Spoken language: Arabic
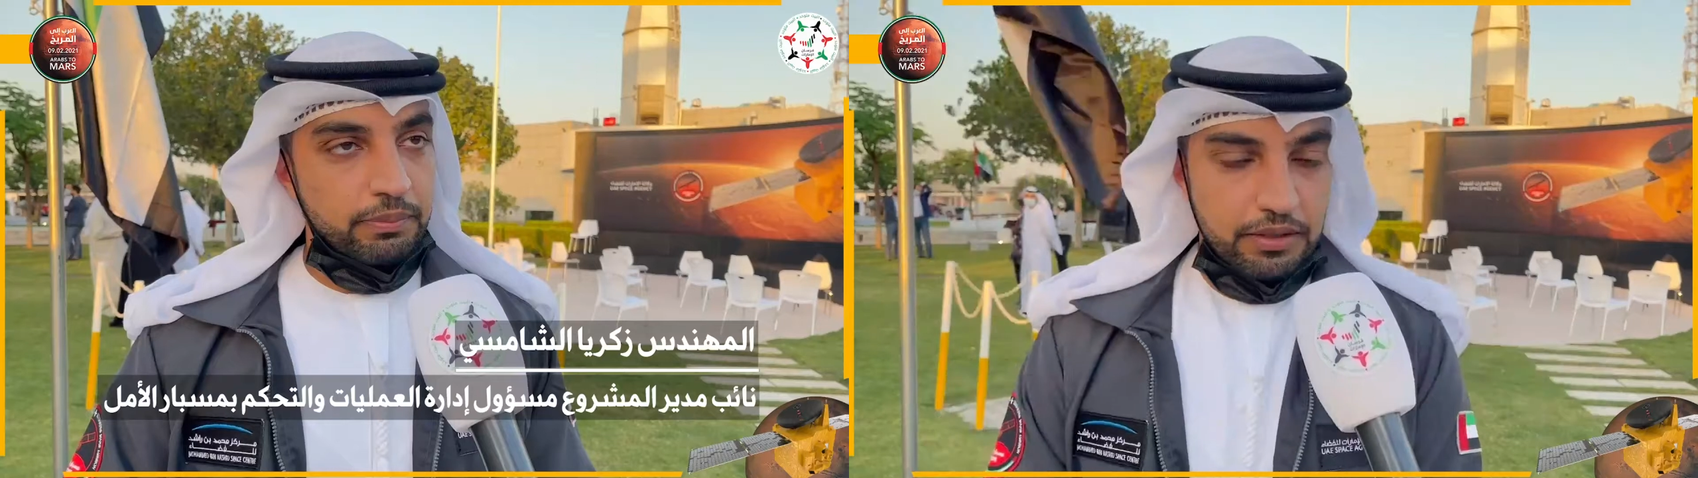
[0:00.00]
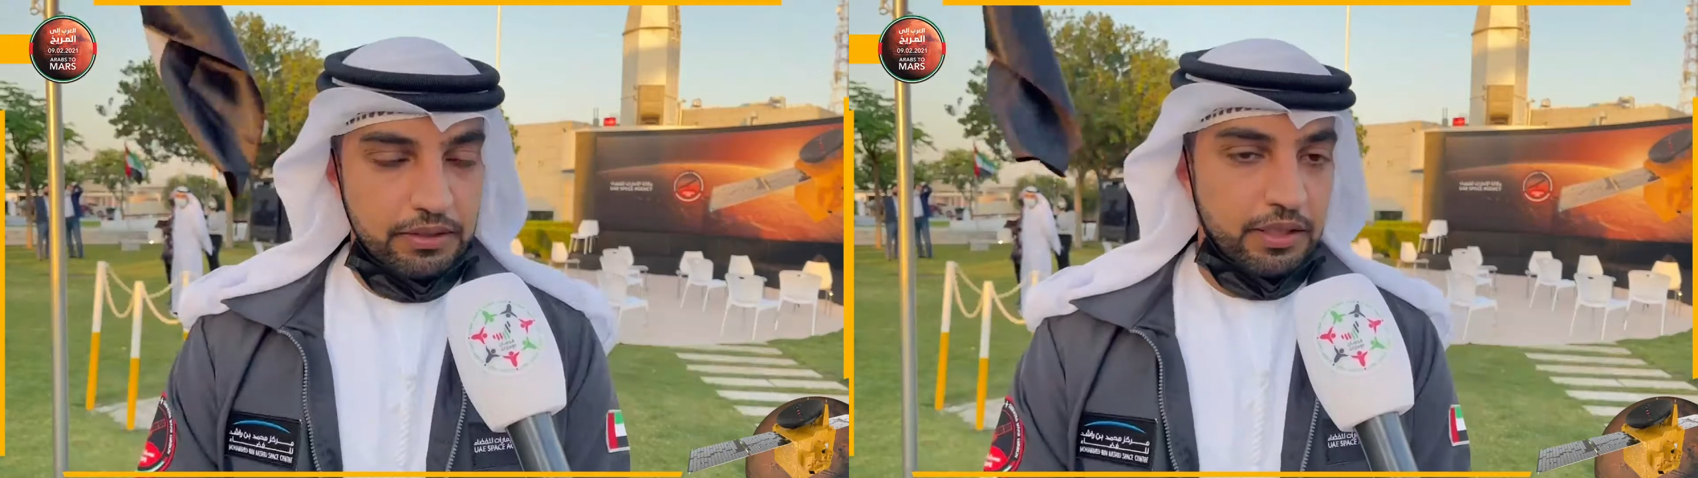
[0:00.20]

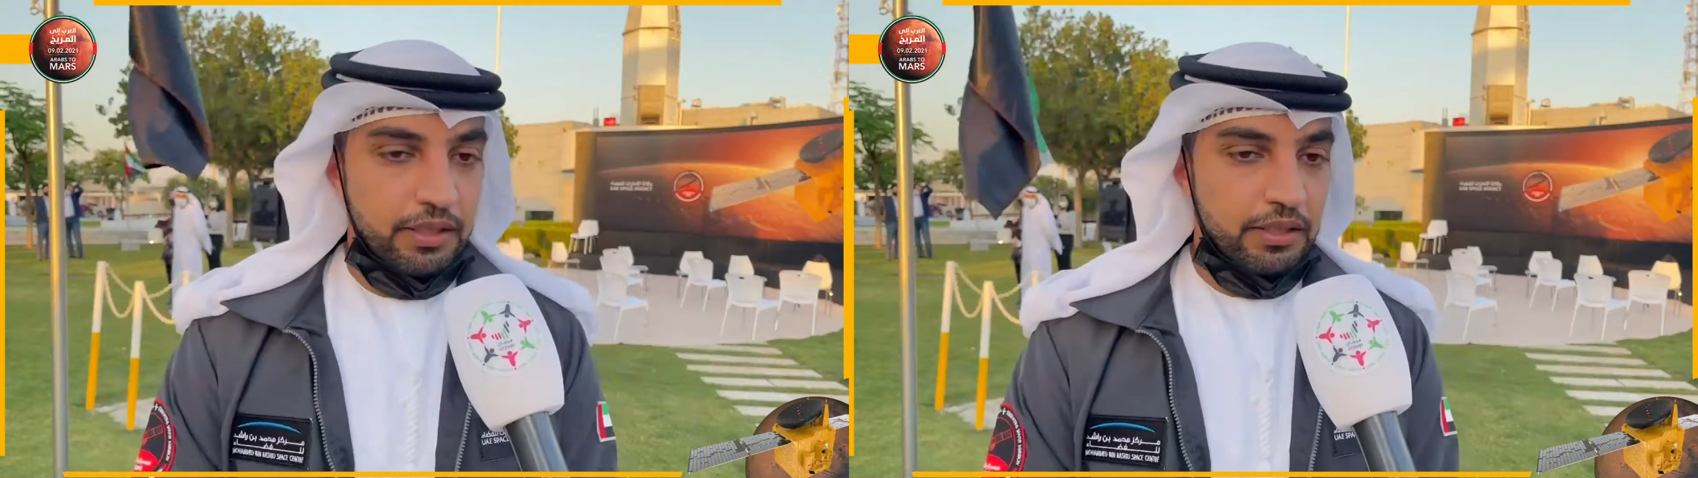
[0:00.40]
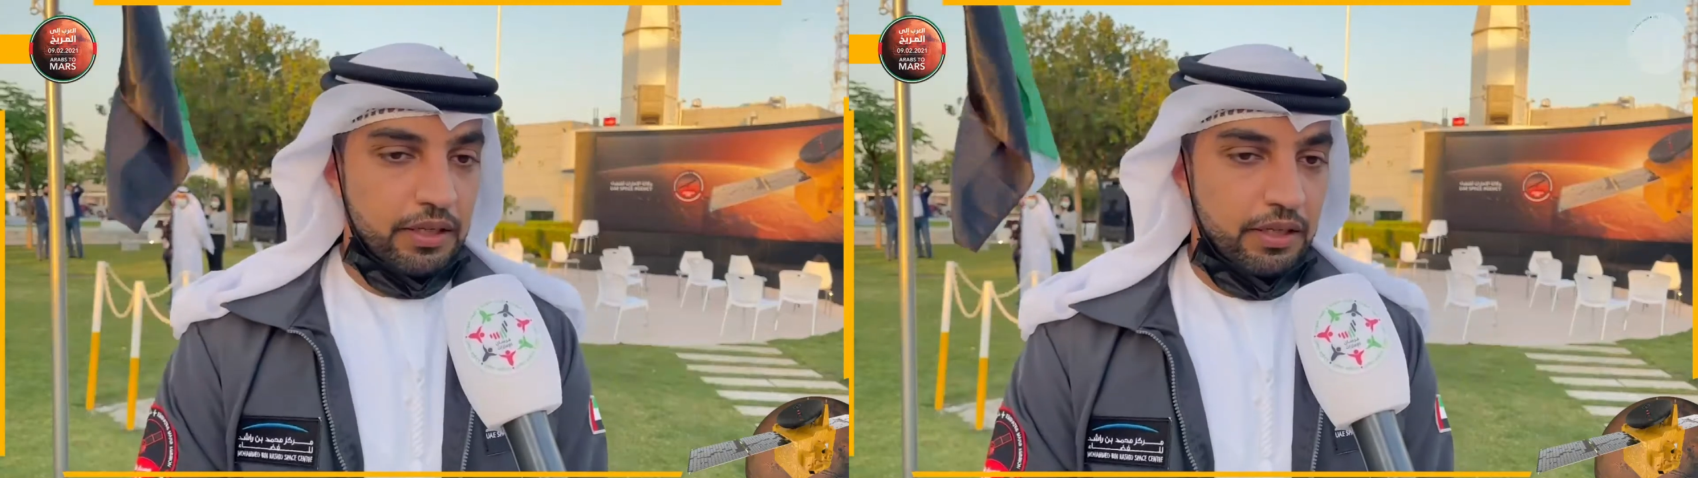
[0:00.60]
ان شاء
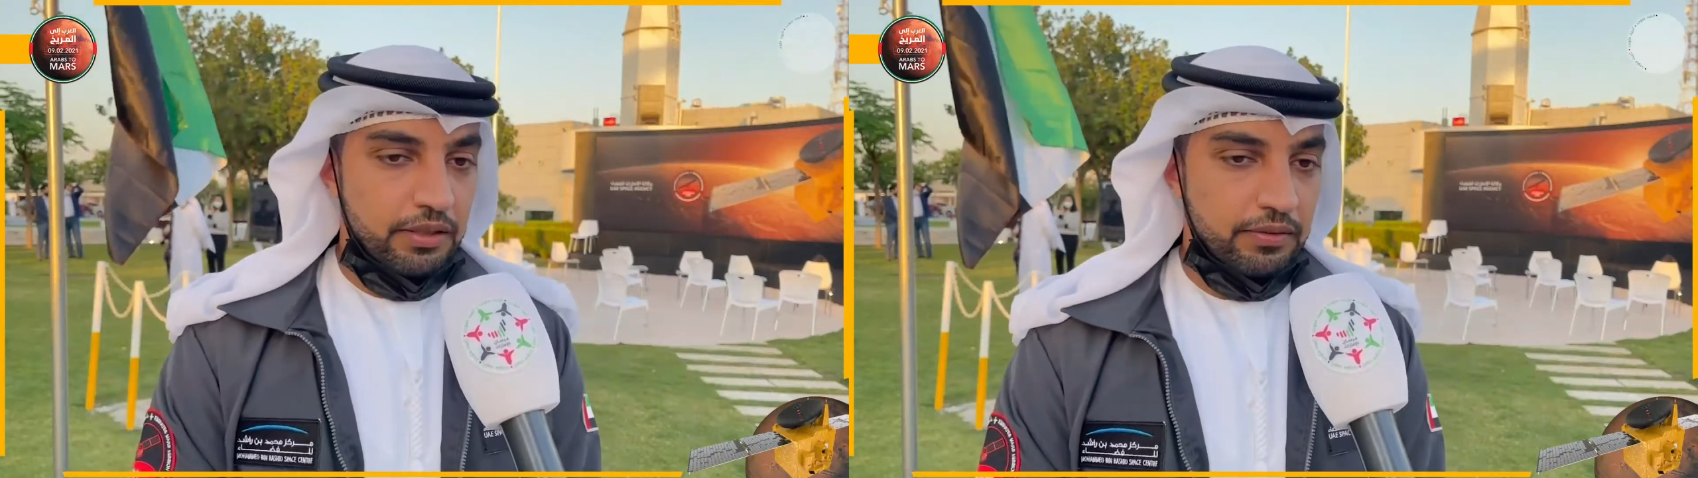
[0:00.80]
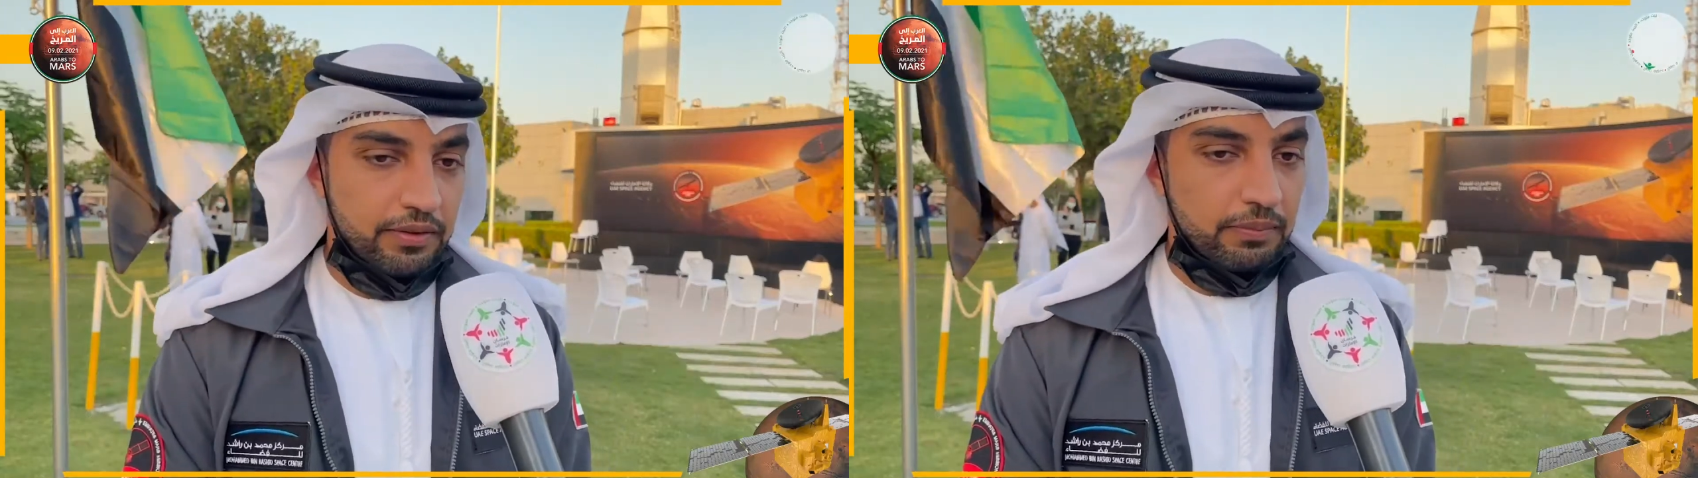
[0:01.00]
الله راح
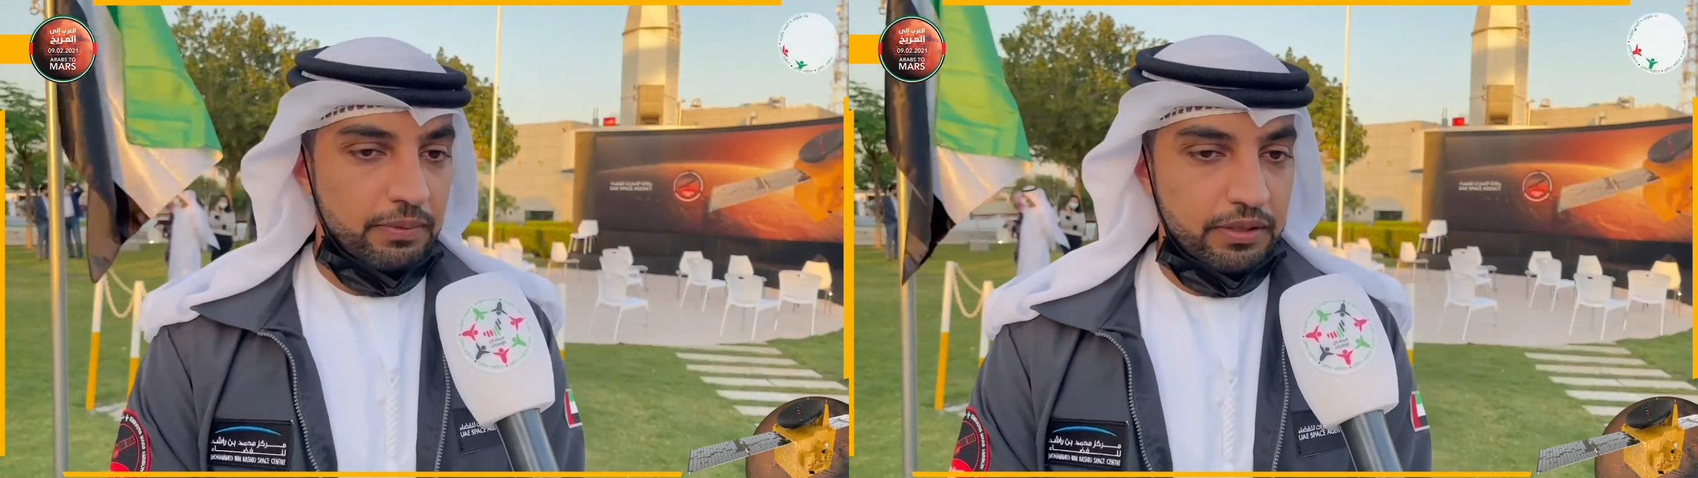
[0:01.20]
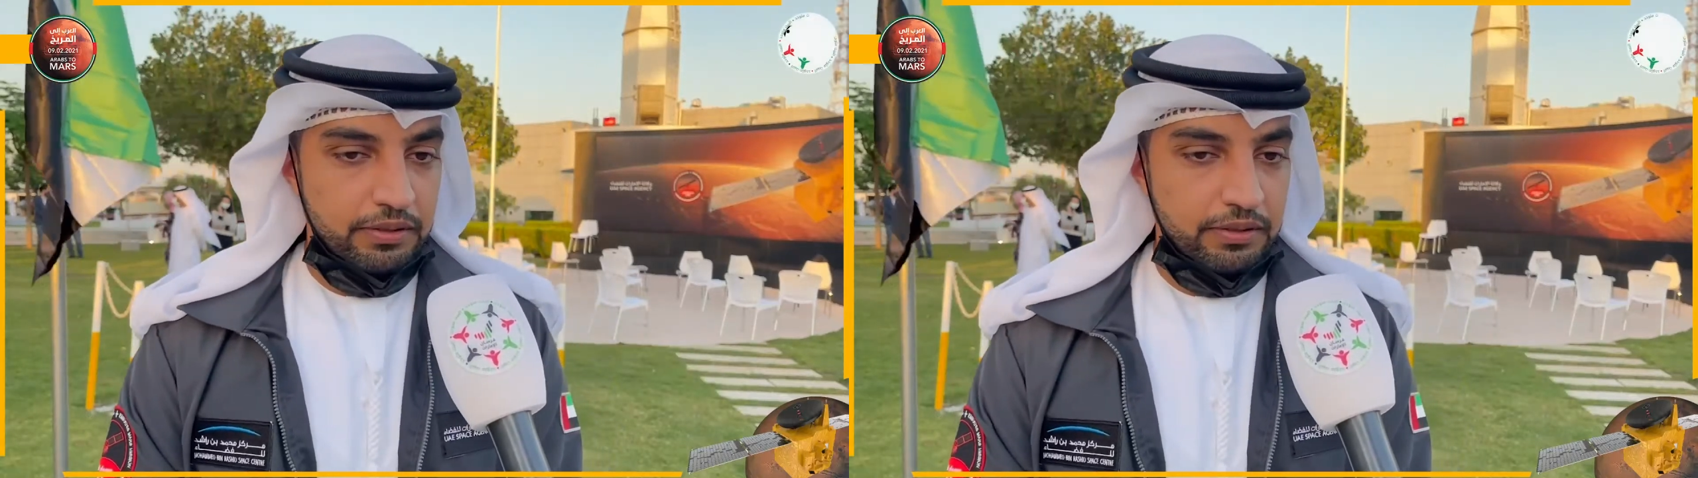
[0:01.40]
نستقبل